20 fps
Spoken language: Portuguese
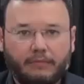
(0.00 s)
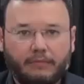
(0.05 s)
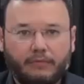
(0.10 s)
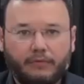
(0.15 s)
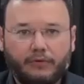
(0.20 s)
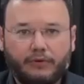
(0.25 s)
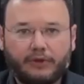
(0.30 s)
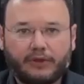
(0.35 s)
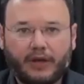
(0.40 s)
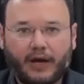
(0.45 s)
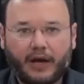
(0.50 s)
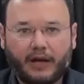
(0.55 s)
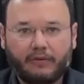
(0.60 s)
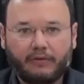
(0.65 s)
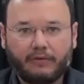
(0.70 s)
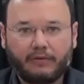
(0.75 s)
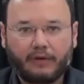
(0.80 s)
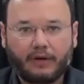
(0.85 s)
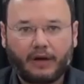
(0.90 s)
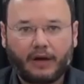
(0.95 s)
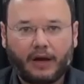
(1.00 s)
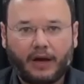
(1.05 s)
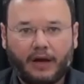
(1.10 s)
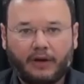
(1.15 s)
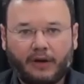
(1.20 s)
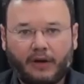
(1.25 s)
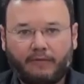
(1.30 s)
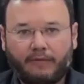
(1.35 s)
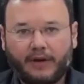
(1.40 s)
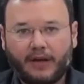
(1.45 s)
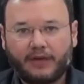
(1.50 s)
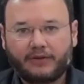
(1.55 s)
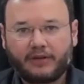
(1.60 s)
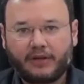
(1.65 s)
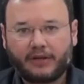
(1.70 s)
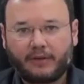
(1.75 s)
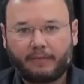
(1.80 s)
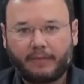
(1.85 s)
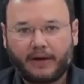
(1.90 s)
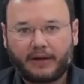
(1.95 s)
No estado, a nova
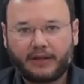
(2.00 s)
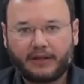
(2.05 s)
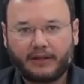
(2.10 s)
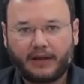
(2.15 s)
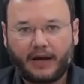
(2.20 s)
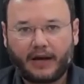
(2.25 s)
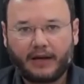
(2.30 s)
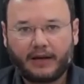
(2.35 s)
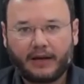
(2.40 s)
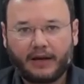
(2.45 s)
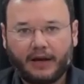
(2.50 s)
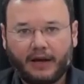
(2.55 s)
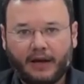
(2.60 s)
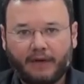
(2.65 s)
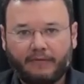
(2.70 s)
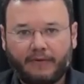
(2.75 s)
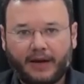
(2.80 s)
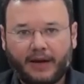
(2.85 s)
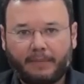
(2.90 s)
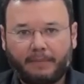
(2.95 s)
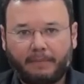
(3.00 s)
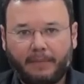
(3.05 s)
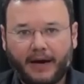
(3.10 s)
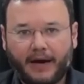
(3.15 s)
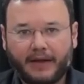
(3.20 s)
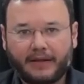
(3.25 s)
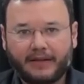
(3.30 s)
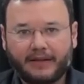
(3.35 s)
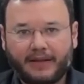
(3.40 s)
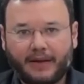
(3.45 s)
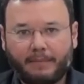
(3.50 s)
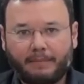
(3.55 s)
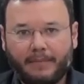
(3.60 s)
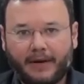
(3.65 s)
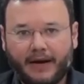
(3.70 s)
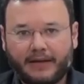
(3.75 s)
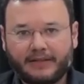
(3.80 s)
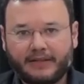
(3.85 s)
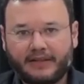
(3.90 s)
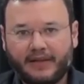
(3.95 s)
legenda partidária fará parte da
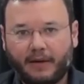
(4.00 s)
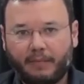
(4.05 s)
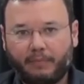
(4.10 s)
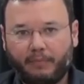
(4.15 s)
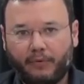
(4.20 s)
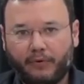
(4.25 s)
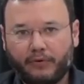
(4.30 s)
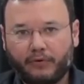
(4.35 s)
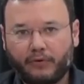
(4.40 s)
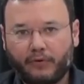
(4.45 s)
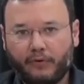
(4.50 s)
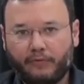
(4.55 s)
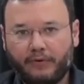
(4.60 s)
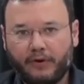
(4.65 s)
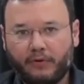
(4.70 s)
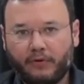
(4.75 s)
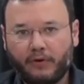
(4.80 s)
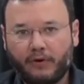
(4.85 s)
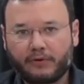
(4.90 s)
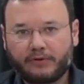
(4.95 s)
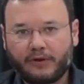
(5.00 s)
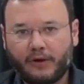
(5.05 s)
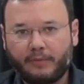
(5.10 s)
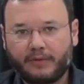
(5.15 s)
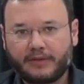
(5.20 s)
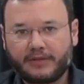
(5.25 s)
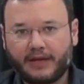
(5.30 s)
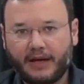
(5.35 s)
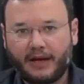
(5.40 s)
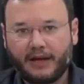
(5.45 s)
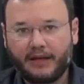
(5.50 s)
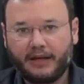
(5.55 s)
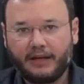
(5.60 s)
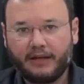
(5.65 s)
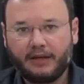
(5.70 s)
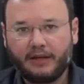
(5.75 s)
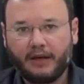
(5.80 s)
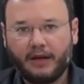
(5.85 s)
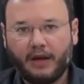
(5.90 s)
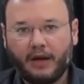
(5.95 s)
base de apoio do governo Rosalba
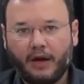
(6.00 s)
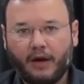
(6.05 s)
Ciarline,